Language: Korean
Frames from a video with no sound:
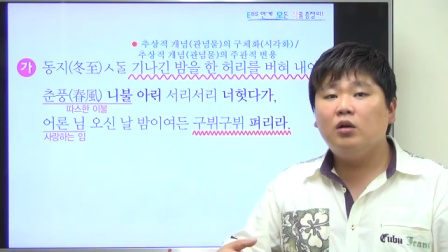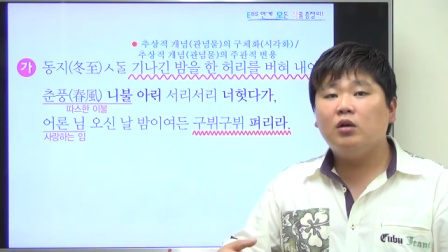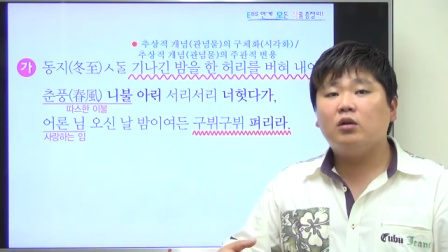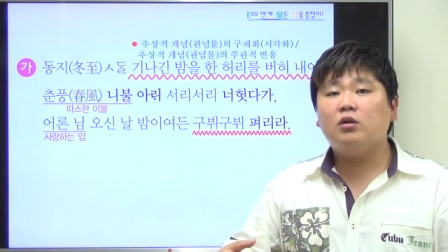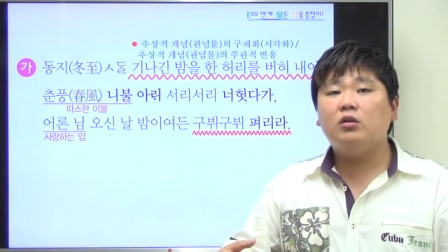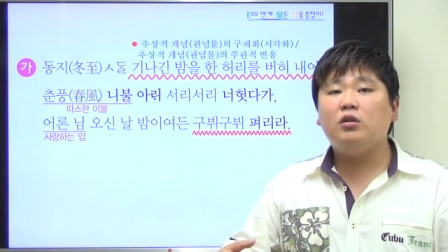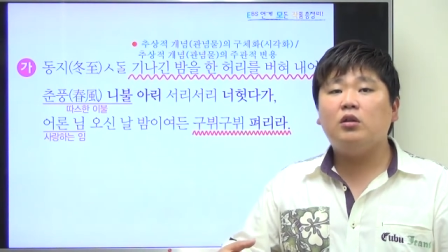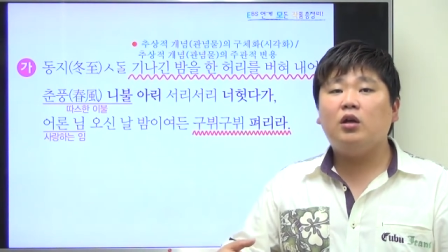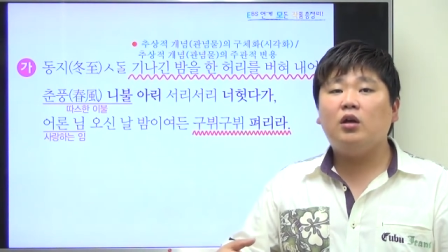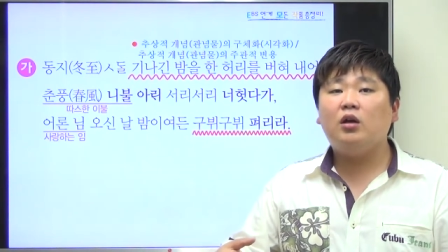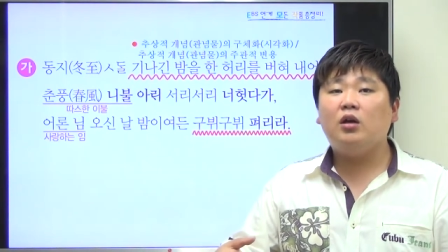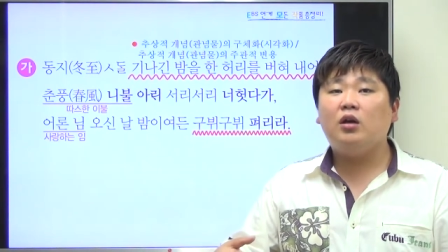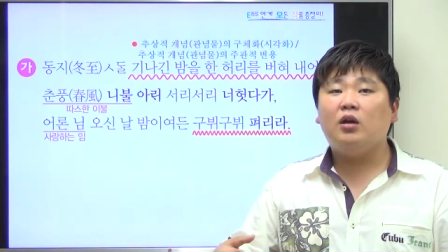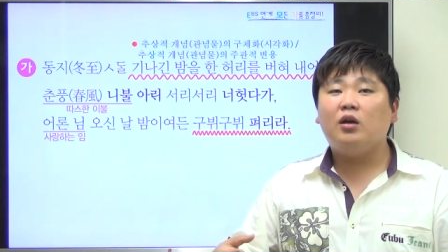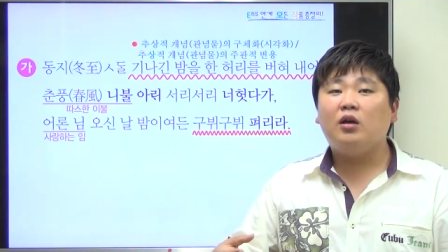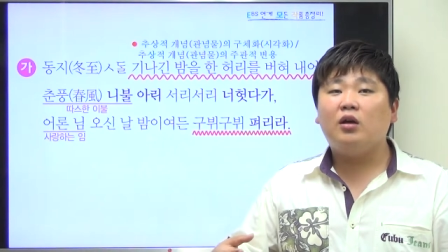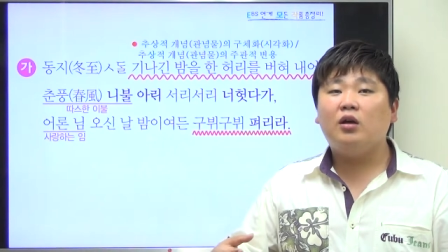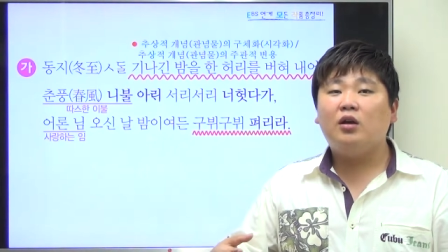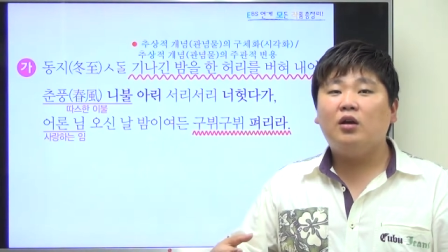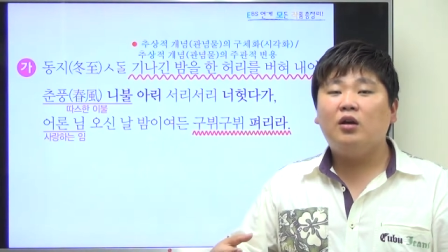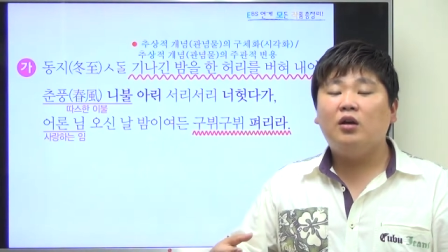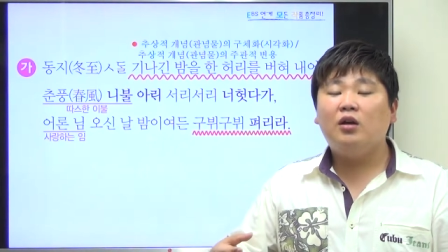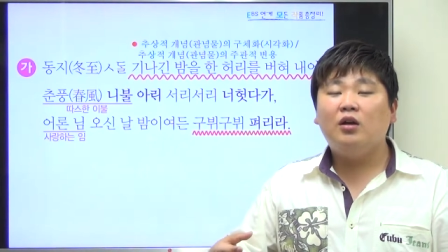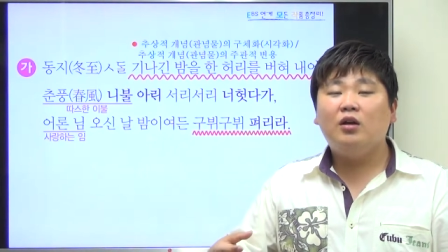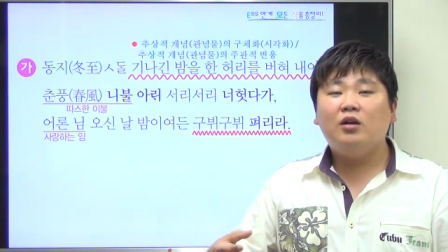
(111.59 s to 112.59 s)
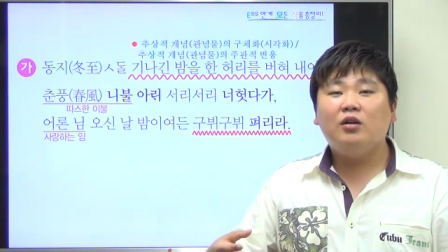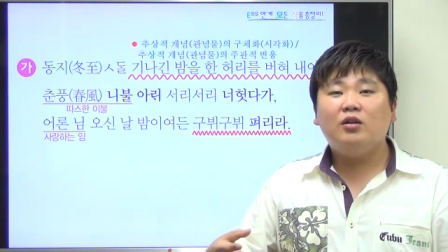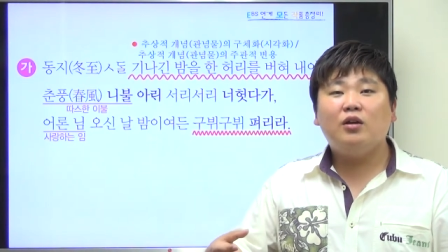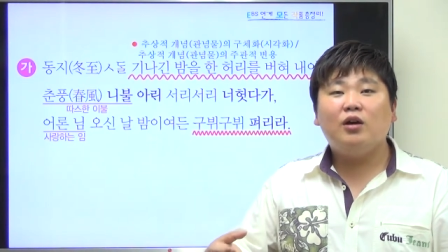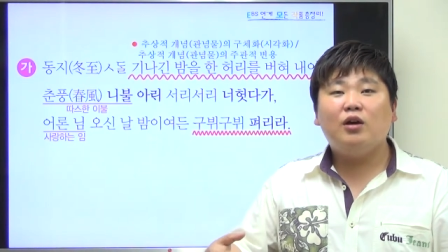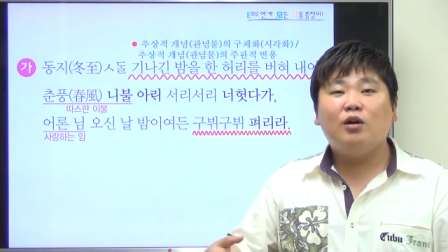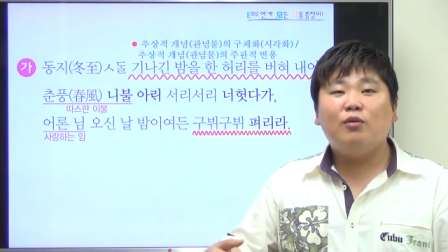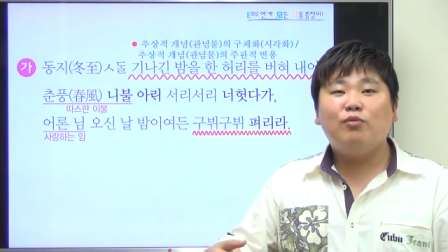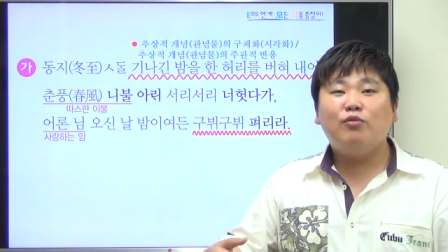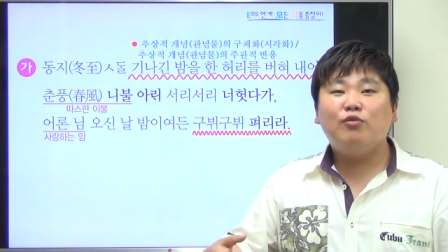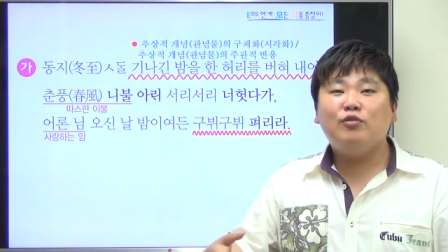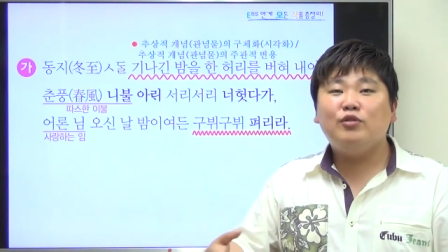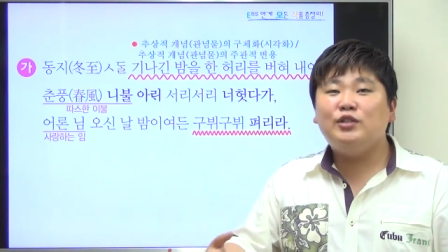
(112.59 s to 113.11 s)
근데
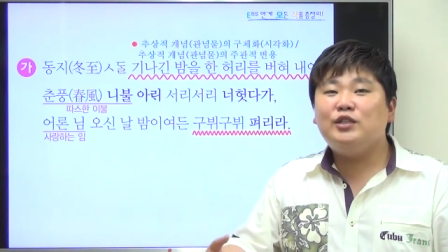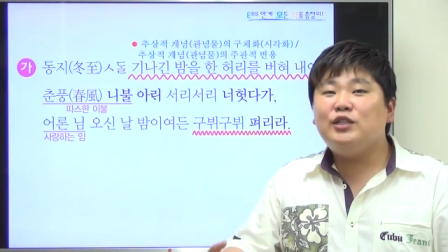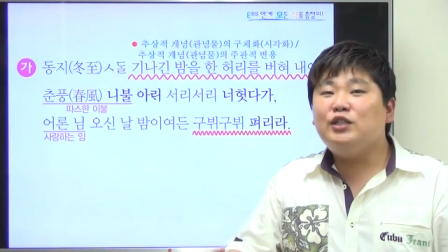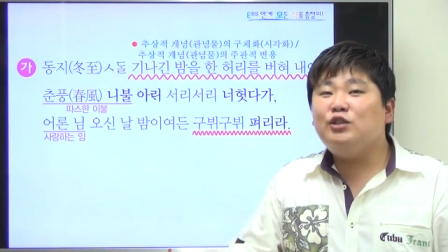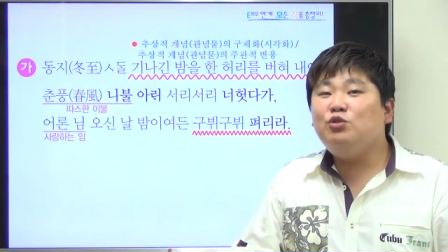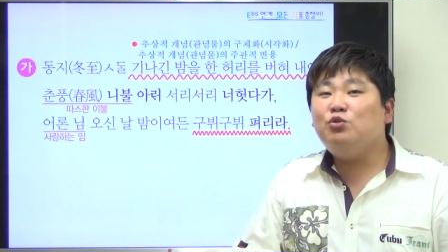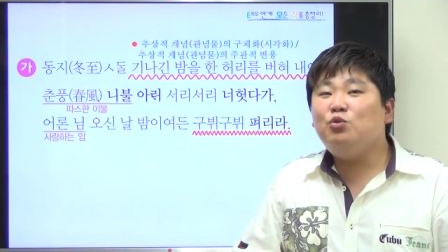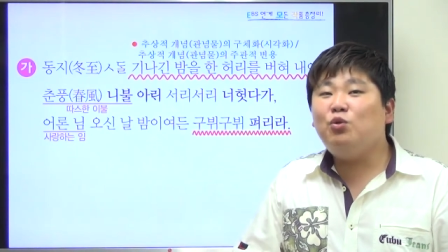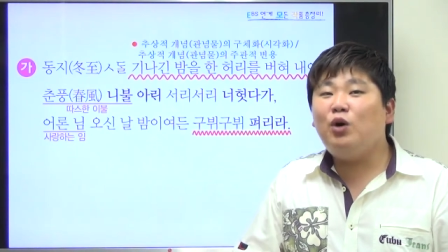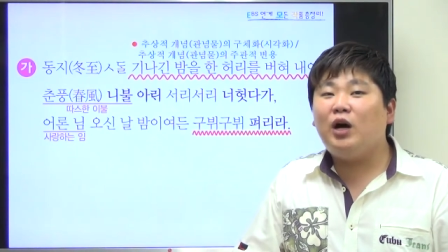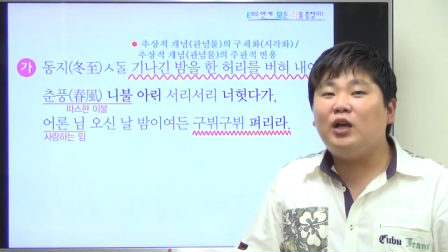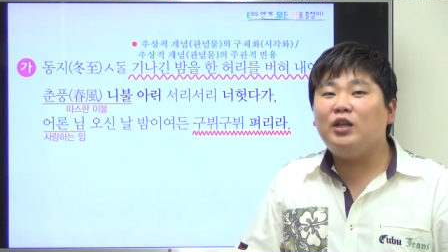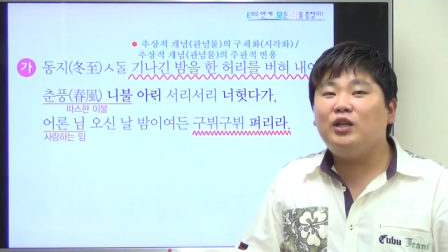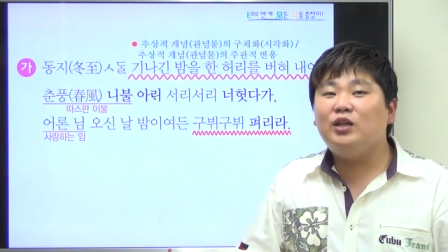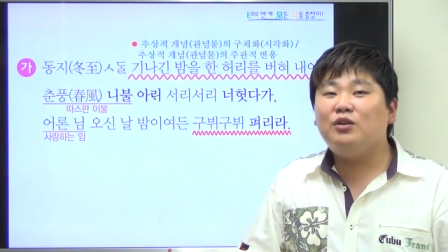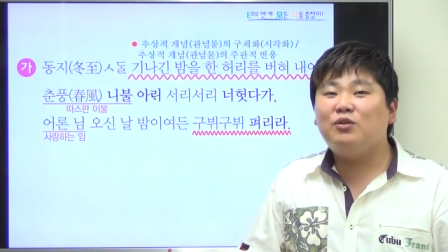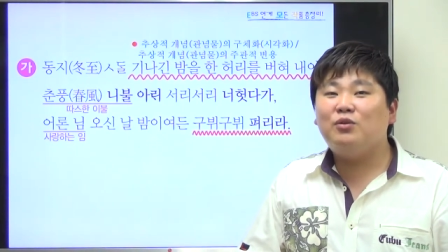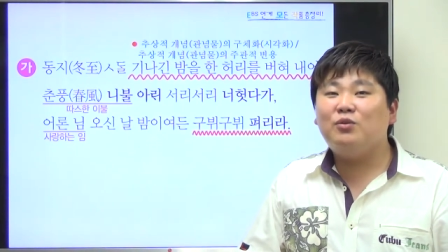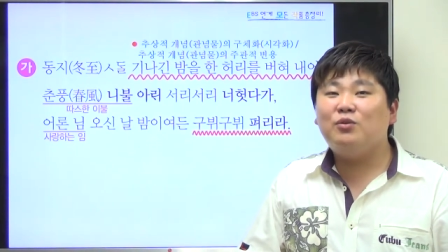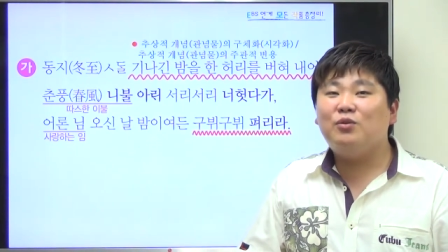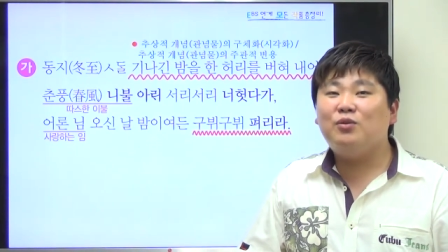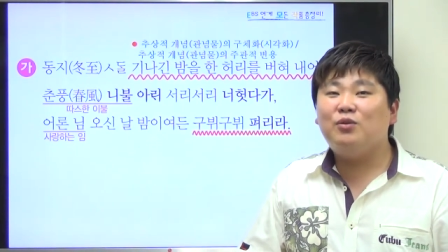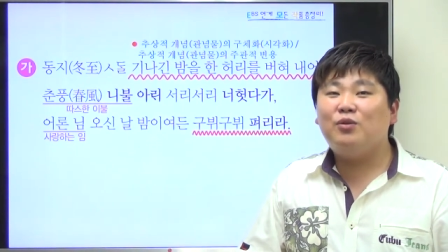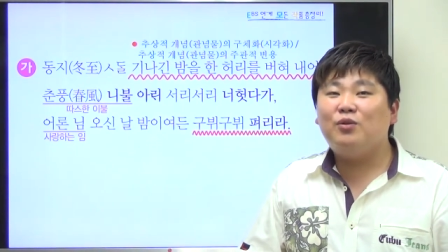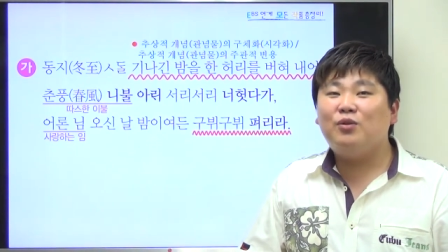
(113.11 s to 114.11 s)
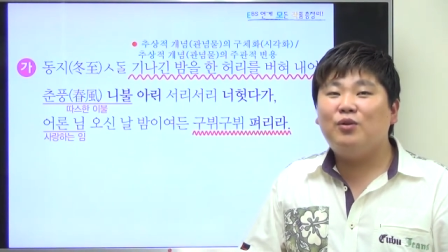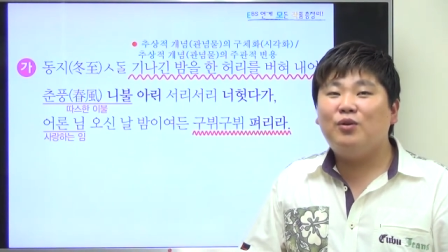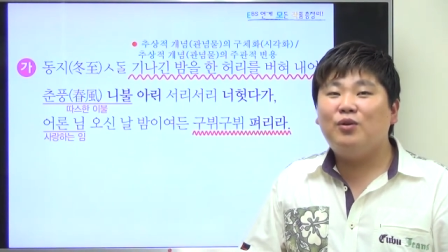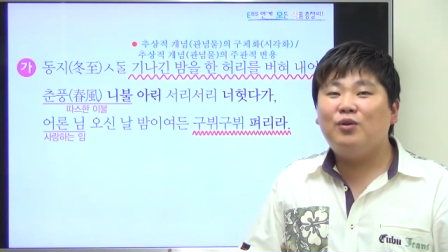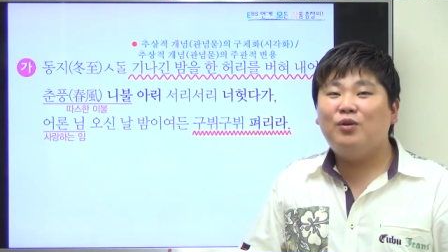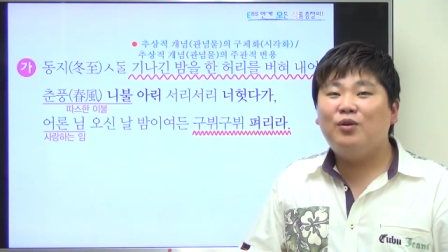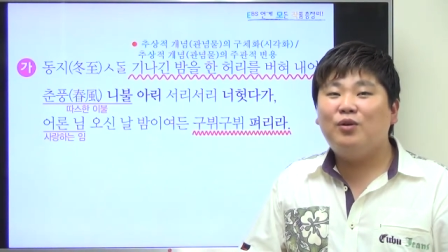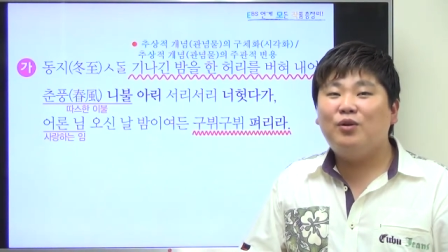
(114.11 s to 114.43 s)
이거 무슨 신도 아니고